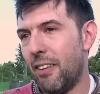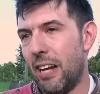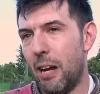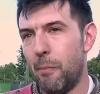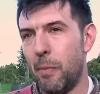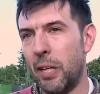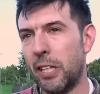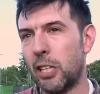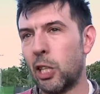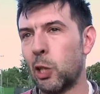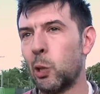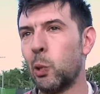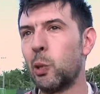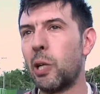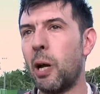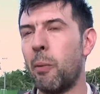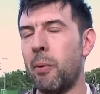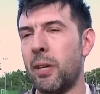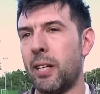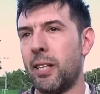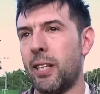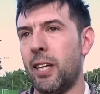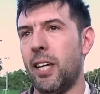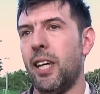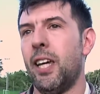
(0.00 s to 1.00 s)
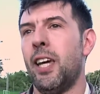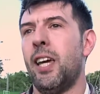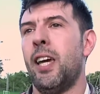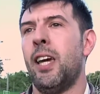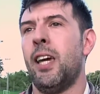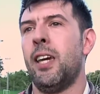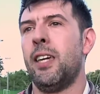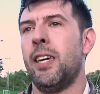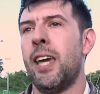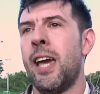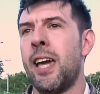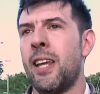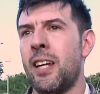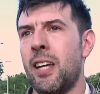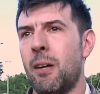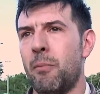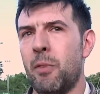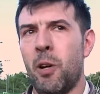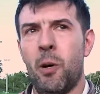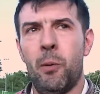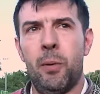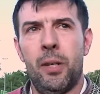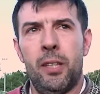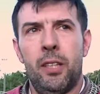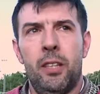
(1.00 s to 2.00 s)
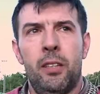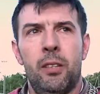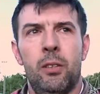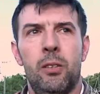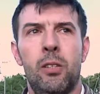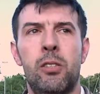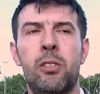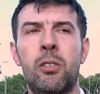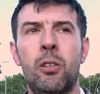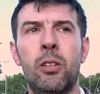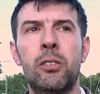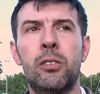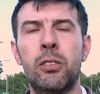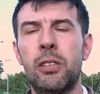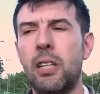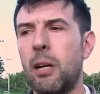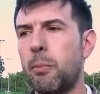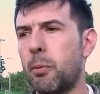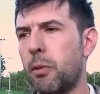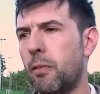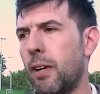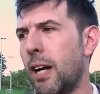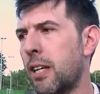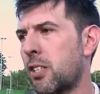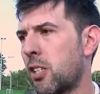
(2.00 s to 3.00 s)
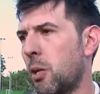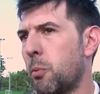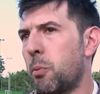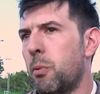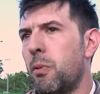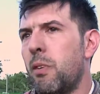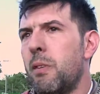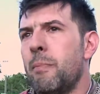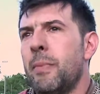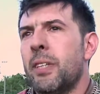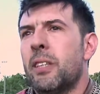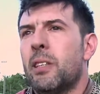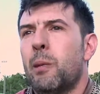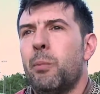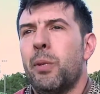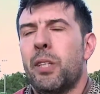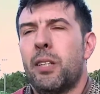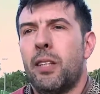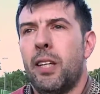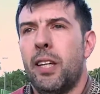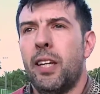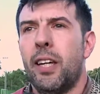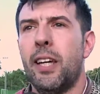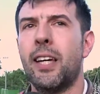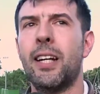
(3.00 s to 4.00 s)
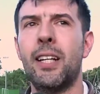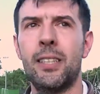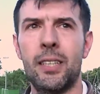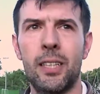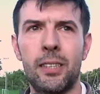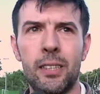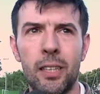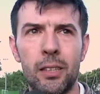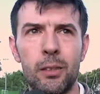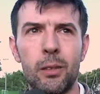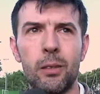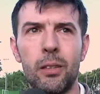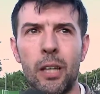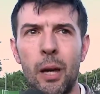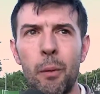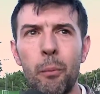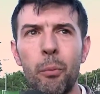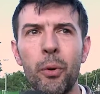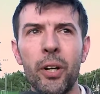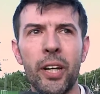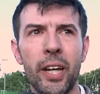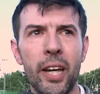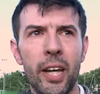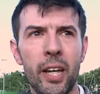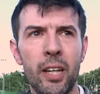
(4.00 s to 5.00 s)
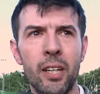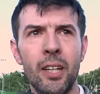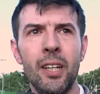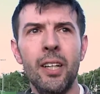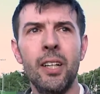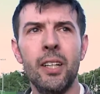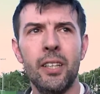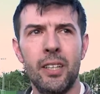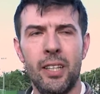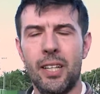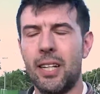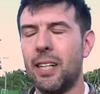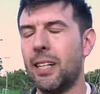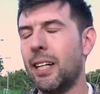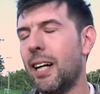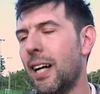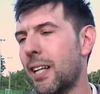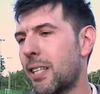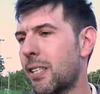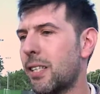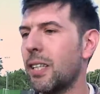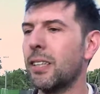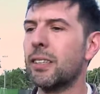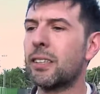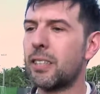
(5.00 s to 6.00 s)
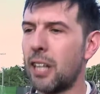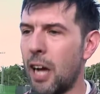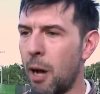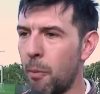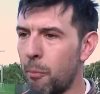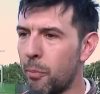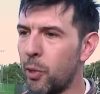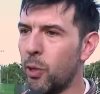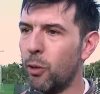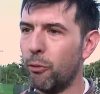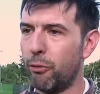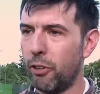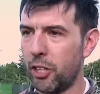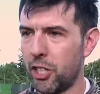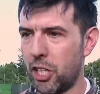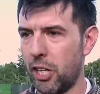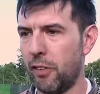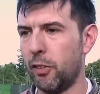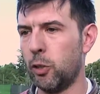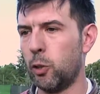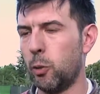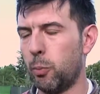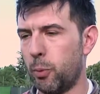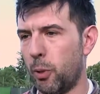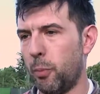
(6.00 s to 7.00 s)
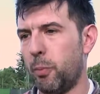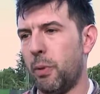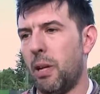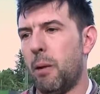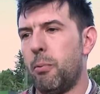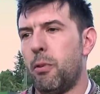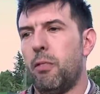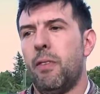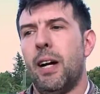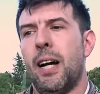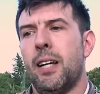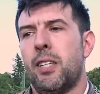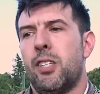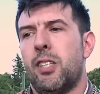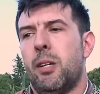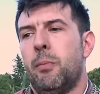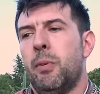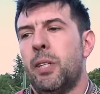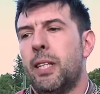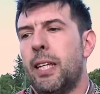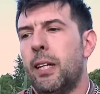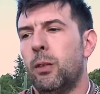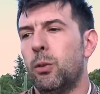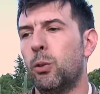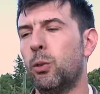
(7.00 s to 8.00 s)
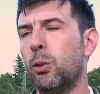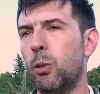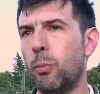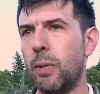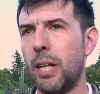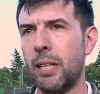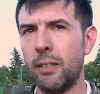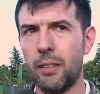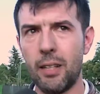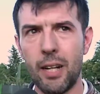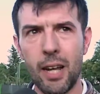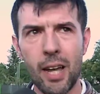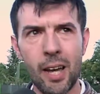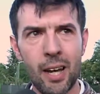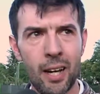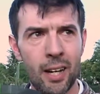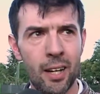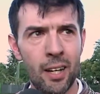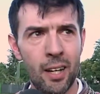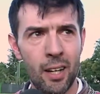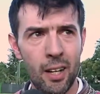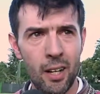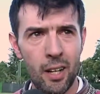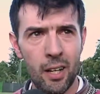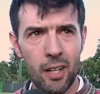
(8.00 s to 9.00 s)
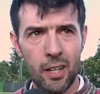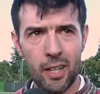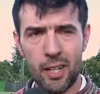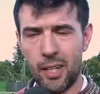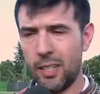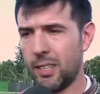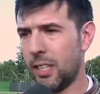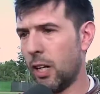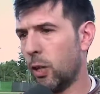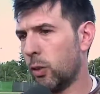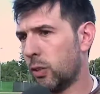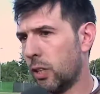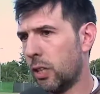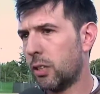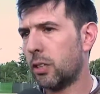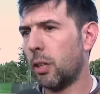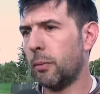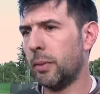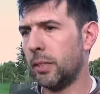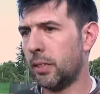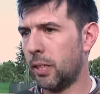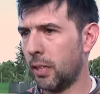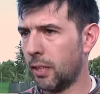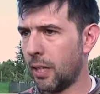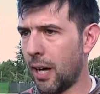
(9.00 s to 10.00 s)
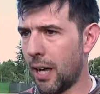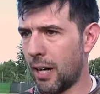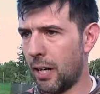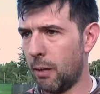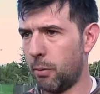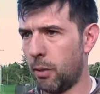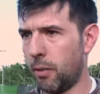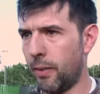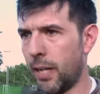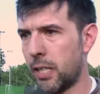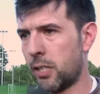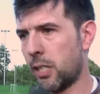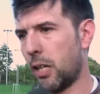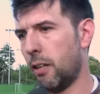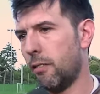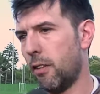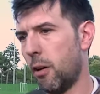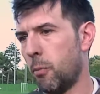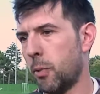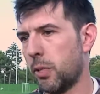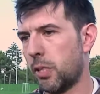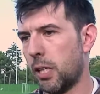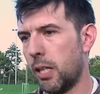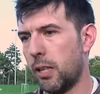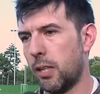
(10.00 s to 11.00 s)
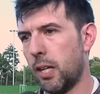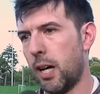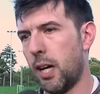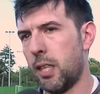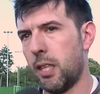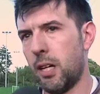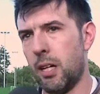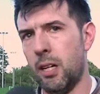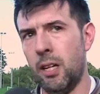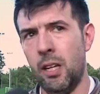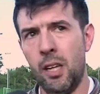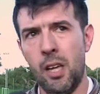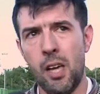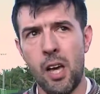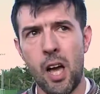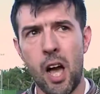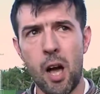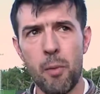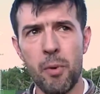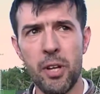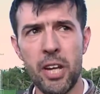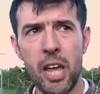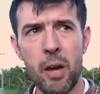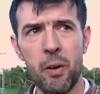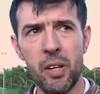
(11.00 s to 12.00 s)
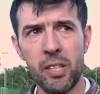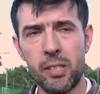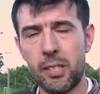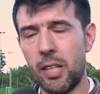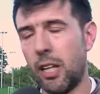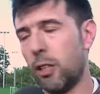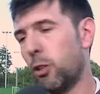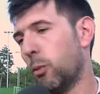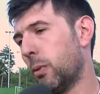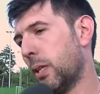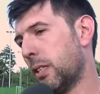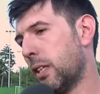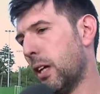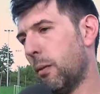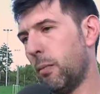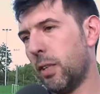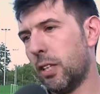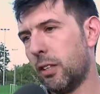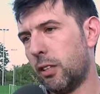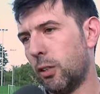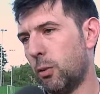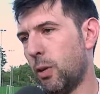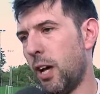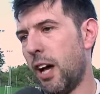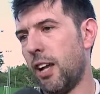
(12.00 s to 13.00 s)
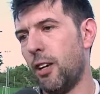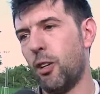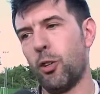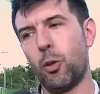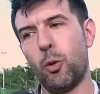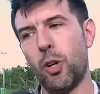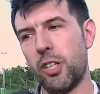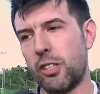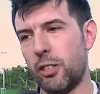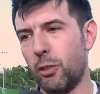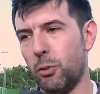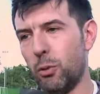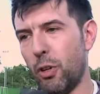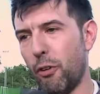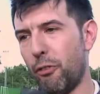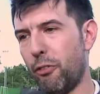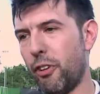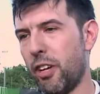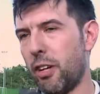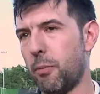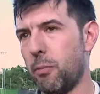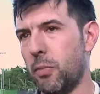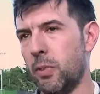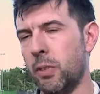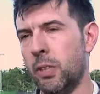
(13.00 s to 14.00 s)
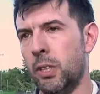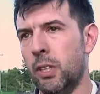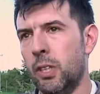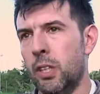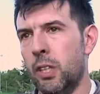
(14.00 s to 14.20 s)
veramente dura perché ieri abbiamo patito lo scotto della provaccia probabilmente perché era da tanto tempo che i ragazzi entrambi non facevano proprio la provaccia perché a ottobre Andrea era andato direttamente in gara, la provaccia l'avevamo saltata. Amedeo è stato praticamente un anno, quasi due fermo,